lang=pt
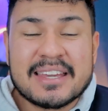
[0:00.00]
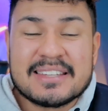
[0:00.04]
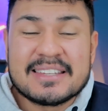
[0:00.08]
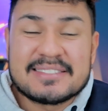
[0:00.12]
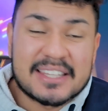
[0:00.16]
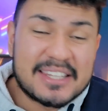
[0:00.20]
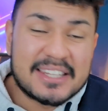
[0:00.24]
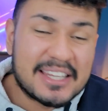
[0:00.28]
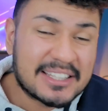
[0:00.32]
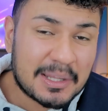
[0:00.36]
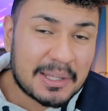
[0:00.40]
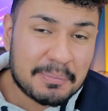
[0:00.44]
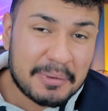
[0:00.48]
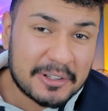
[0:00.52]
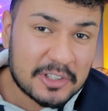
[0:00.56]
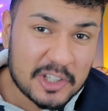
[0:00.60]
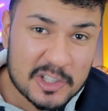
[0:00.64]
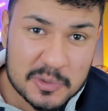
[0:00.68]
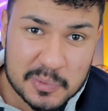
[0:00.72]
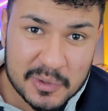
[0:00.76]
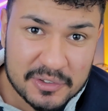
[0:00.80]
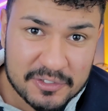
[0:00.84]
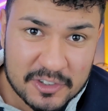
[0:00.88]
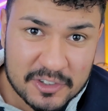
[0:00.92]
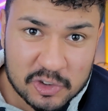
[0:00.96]
E seria também
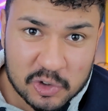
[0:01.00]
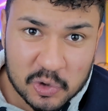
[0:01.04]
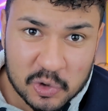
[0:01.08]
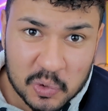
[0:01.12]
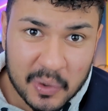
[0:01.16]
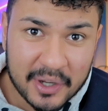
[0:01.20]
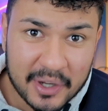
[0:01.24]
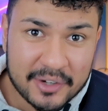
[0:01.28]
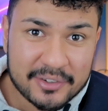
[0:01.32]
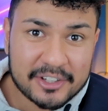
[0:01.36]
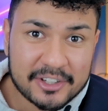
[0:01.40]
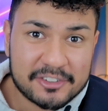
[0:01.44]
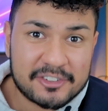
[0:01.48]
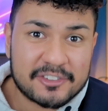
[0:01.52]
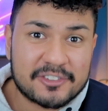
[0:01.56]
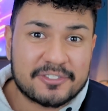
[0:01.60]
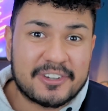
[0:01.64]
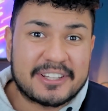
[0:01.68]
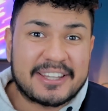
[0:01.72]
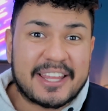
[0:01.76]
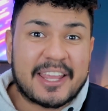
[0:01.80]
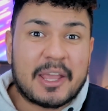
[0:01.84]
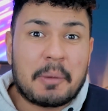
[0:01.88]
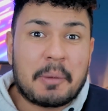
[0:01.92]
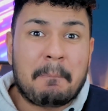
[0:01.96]
2021 o ano que a gente
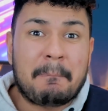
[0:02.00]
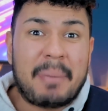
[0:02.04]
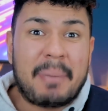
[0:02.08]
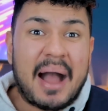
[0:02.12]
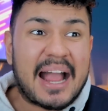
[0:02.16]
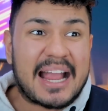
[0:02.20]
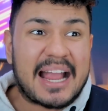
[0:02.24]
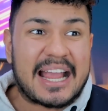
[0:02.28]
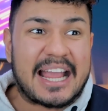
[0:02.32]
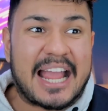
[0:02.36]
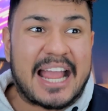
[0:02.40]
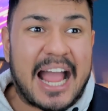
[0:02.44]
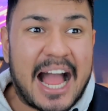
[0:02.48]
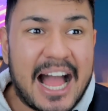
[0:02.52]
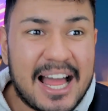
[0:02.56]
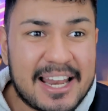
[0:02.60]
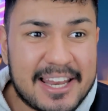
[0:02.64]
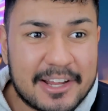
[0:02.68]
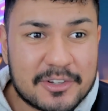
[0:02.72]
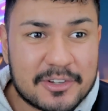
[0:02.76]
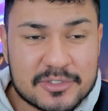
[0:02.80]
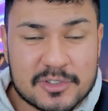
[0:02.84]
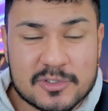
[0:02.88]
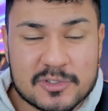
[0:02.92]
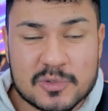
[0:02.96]
vai ter que pagar,
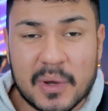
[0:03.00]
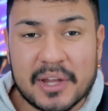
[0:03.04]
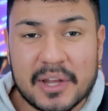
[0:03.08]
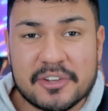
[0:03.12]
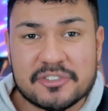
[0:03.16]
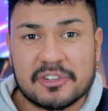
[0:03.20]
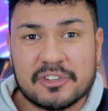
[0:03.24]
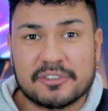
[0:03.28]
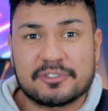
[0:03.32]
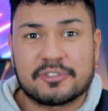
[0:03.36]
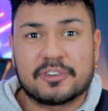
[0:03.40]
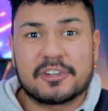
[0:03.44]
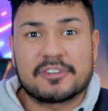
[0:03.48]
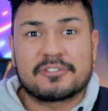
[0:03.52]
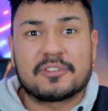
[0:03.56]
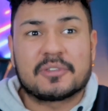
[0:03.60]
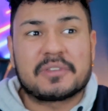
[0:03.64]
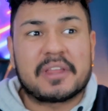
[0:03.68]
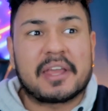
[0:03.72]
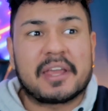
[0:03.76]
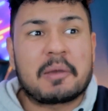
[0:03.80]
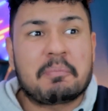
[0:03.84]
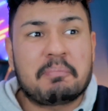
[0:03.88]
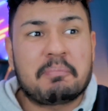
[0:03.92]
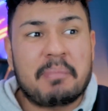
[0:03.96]
né? Os usuários de iPhone
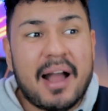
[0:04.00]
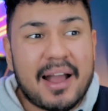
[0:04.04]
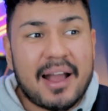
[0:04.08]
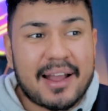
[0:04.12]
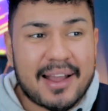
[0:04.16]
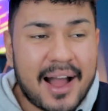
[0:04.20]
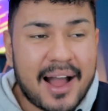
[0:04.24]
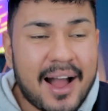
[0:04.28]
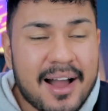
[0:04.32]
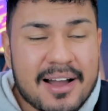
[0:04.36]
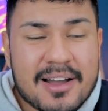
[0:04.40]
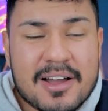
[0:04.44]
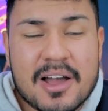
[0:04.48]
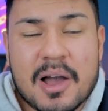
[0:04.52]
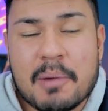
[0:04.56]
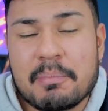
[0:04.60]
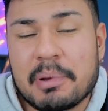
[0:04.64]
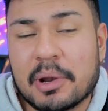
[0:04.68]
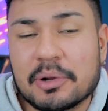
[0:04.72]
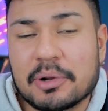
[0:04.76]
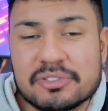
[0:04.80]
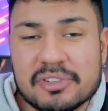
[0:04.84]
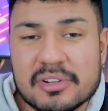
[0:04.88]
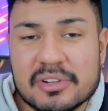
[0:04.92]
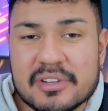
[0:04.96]
vão ter que pagar
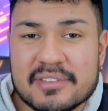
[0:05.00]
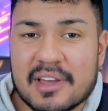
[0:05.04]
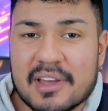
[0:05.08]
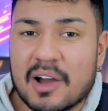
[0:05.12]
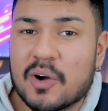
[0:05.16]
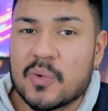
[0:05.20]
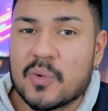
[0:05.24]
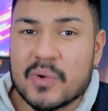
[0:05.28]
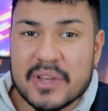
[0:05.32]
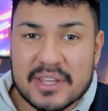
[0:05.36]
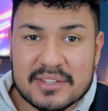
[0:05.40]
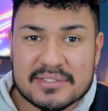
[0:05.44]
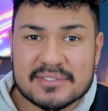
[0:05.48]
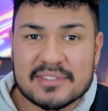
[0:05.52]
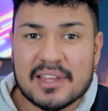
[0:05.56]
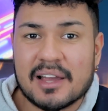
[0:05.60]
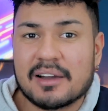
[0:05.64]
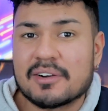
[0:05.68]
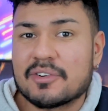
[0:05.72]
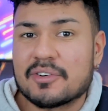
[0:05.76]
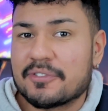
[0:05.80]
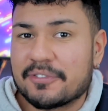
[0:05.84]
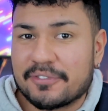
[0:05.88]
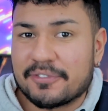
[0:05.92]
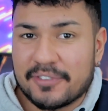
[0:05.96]
para utilizar o
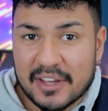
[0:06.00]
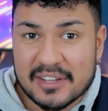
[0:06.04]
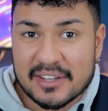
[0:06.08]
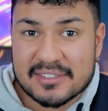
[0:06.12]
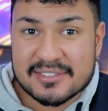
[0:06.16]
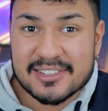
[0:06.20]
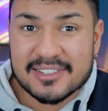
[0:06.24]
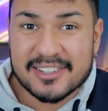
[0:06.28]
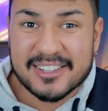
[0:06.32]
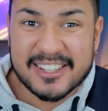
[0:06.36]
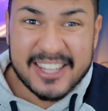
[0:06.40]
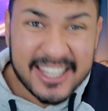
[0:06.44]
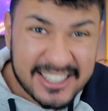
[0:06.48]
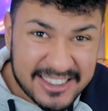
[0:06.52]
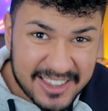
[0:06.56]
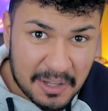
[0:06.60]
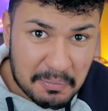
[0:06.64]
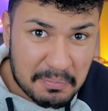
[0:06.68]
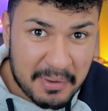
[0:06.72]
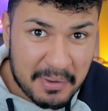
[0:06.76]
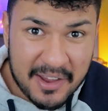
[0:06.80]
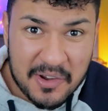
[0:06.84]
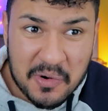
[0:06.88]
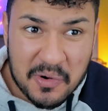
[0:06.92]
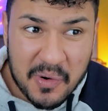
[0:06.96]
Insta, o Face e
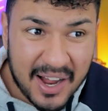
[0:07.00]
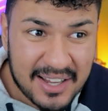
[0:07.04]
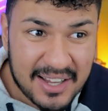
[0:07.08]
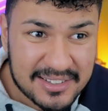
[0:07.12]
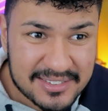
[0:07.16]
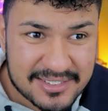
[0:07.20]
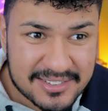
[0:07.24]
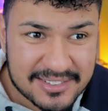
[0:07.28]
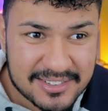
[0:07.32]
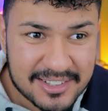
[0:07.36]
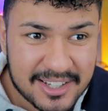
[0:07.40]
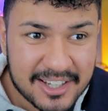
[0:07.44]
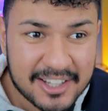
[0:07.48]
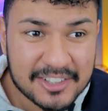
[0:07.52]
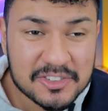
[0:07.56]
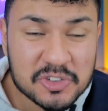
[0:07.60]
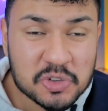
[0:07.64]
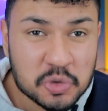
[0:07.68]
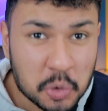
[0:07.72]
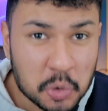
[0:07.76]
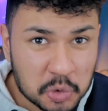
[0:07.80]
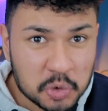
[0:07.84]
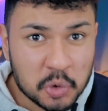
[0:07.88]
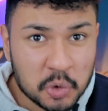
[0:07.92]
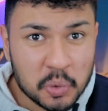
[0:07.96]
também o WhatsApp.
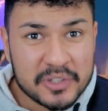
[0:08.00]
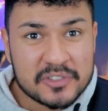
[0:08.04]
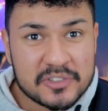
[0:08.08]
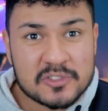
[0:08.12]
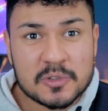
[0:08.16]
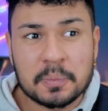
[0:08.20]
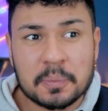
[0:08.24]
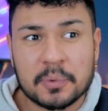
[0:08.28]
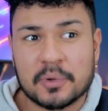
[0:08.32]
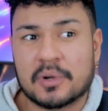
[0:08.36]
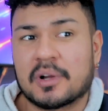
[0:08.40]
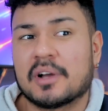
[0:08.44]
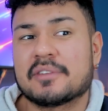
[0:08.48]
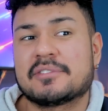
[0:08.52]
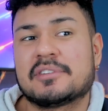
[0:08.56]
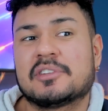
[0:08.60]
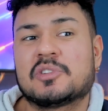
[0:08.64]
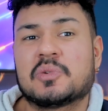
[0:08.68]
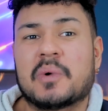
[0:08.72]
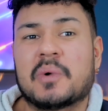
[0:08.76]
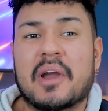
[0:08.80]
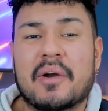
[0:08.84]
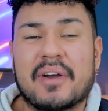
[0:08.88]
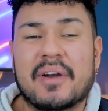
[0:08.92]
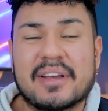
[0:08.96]
Tudo isso por causa
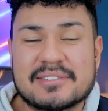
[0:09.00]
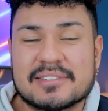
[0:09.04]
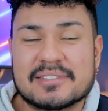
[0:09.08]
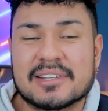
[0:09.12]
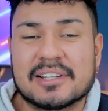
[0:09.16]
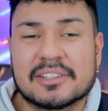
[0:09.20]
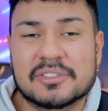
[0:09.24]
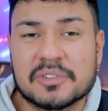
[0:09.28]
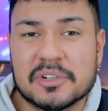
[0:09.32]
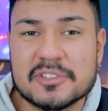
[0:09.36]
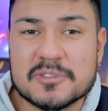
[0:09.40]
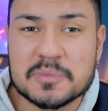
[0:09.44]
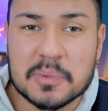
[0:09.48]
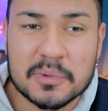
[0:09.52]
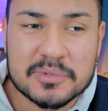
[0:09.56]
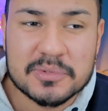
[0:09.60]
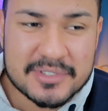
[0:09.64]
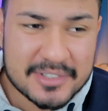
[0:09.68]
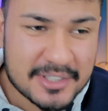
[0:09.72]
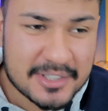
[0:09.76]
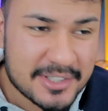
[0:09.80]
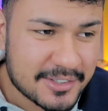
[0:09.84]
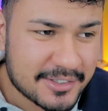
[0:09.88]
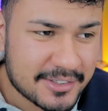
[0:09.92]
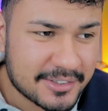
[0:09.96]
do iOS
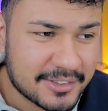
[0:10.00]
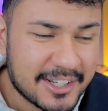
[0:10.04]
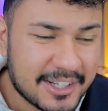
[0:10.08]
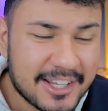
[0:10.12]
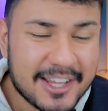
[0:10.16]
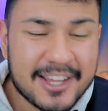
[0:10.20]
14.5?